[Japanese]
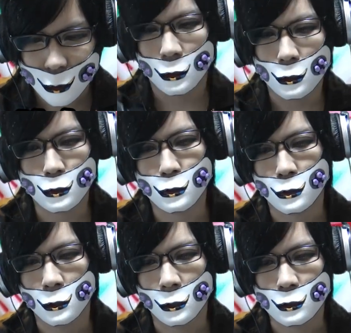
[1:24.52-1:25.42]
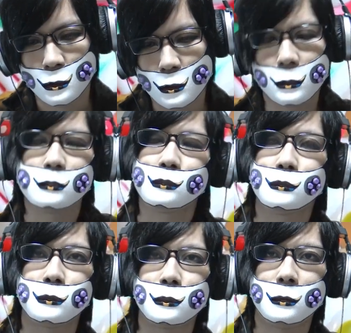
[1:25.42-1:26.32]
はい、ということで、次ね、ちょっ
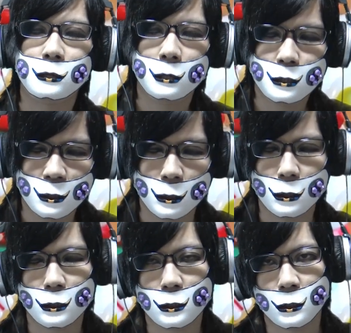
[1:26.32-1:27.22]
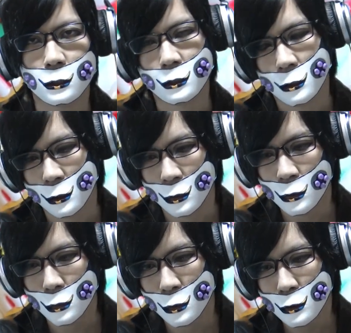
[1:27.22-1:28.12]
と、まあ、ガチャやっていきたいなと。
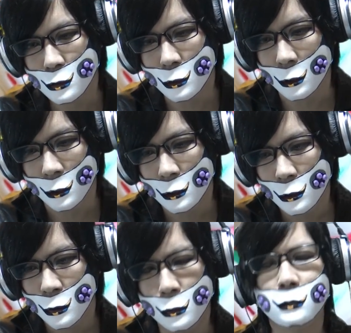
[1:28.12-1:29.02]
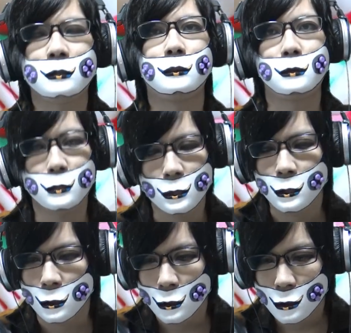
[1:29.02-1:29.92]
もう、僕今ね、小判貯め
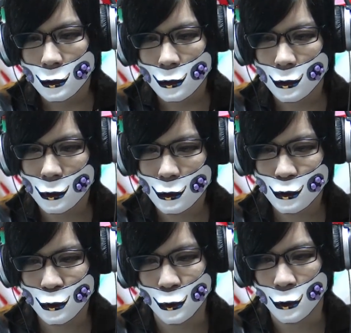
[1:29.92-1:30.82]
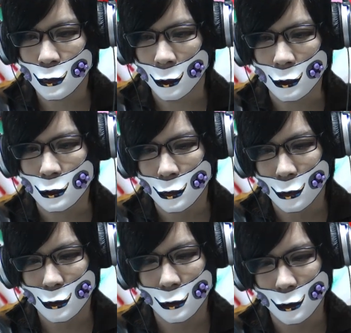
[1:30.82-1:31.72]
て、で、今26枚貯
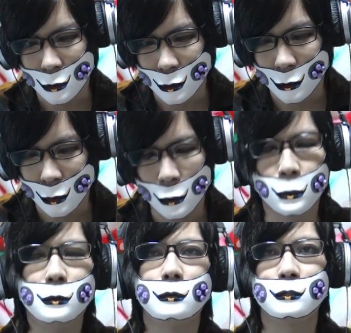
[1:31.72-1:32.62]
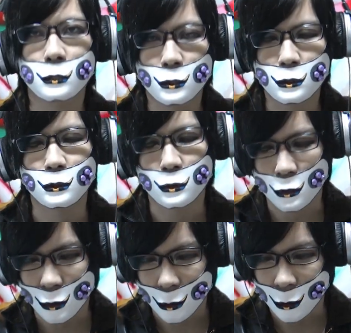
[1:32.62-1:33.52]
まったんで、まあ、5回引けるというこ
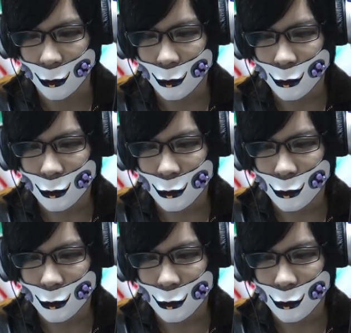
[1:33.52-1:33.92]
とでね。